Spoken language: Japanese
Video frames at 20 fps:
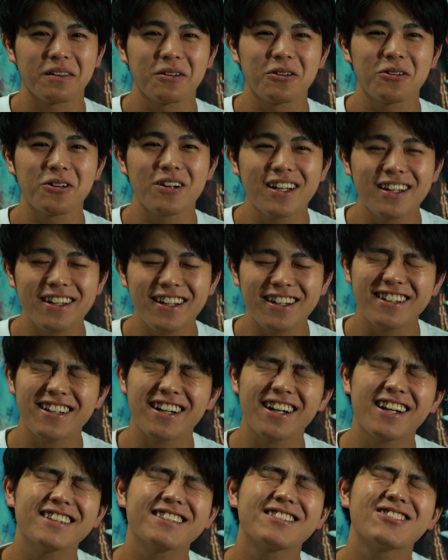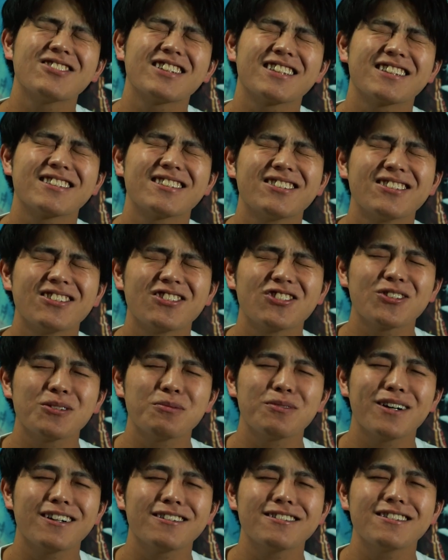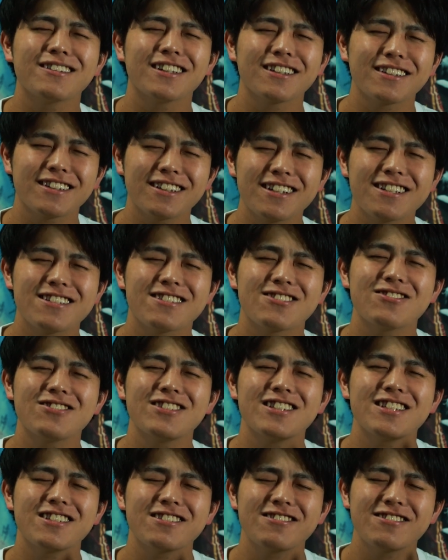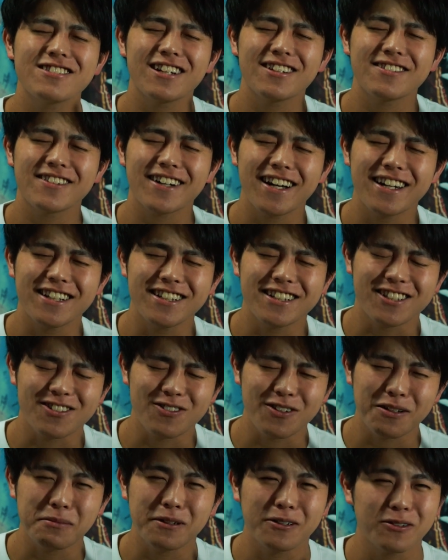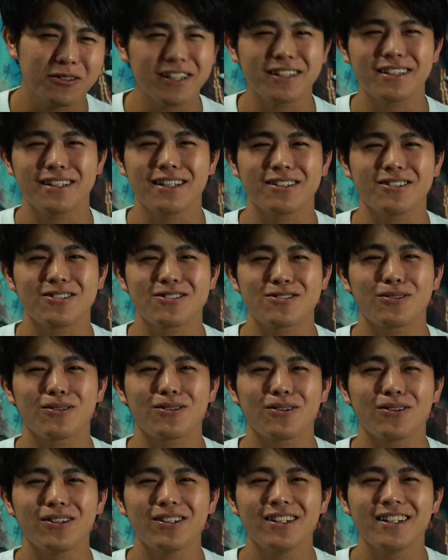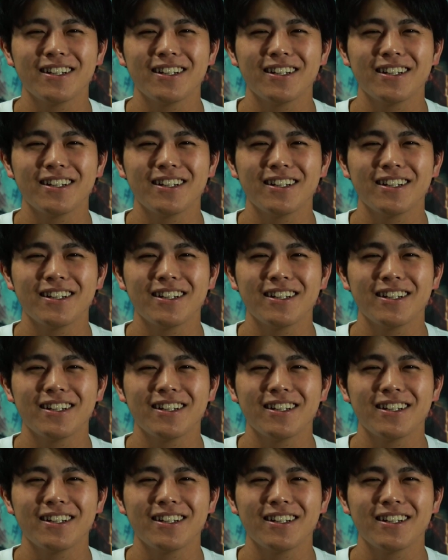これでああそっかそういうこともあるんだったら12時ぐらいの回にしとけばよかったとちょっと